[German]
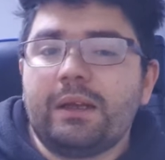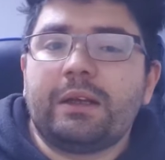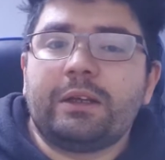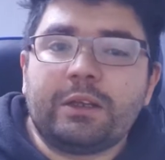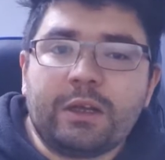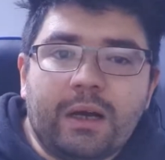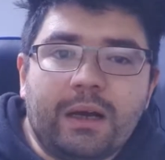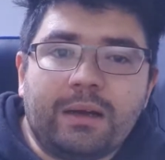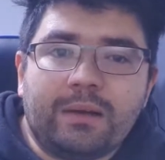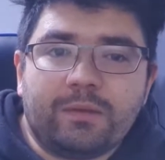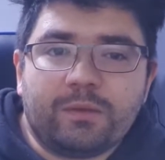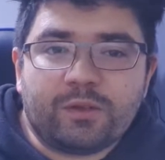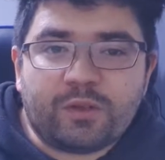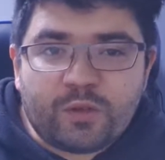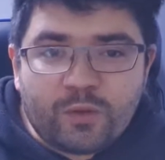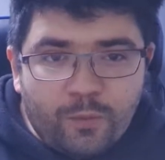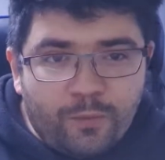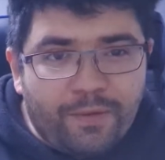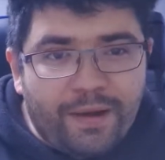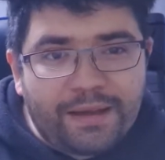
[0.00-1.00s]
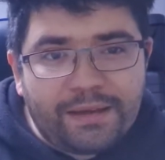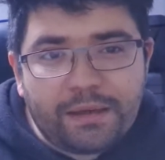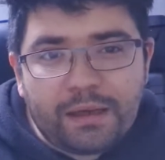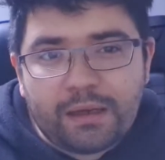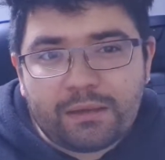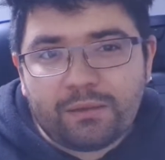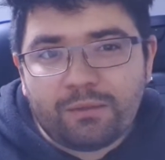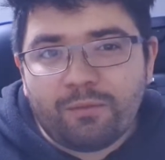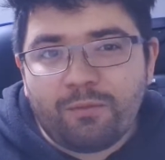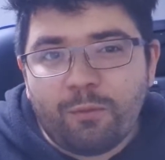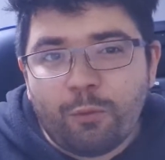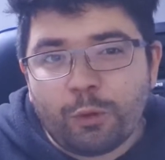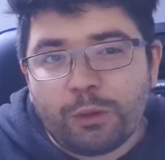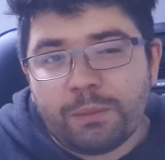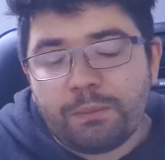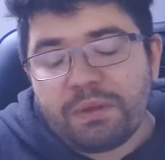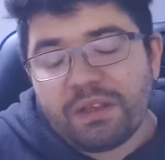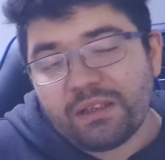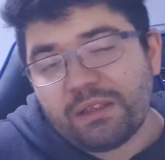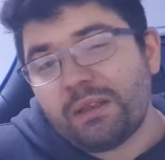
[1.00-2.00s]
Ja, zu Weihnachten wurde
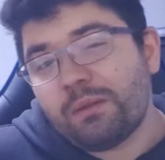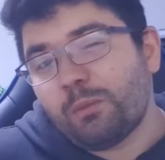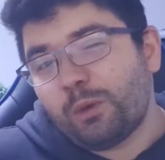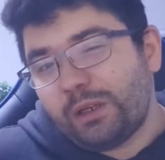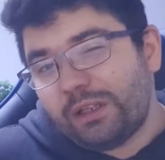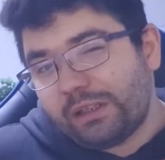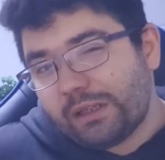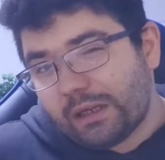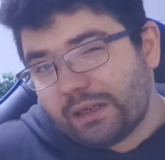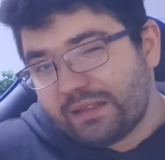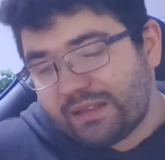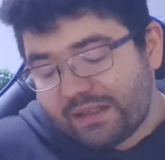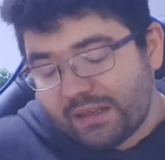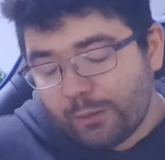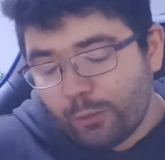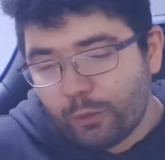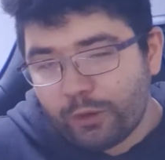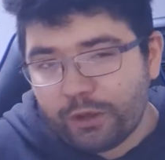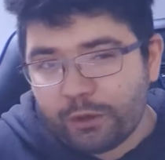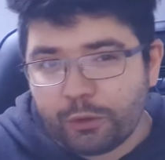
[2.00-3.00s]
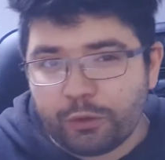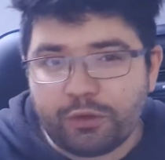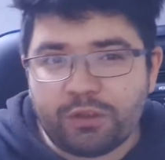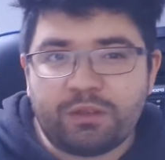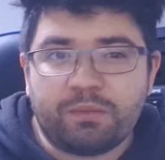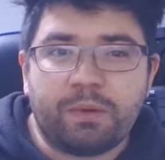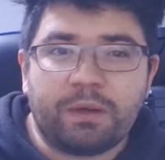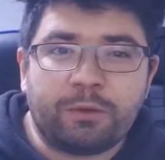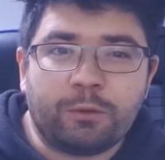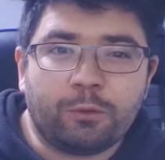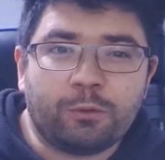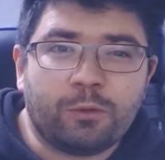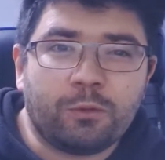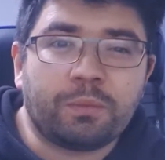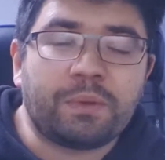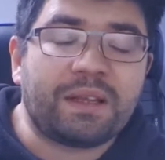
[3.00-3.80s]
mir die Monetarisierung gekündigt bei YouTube.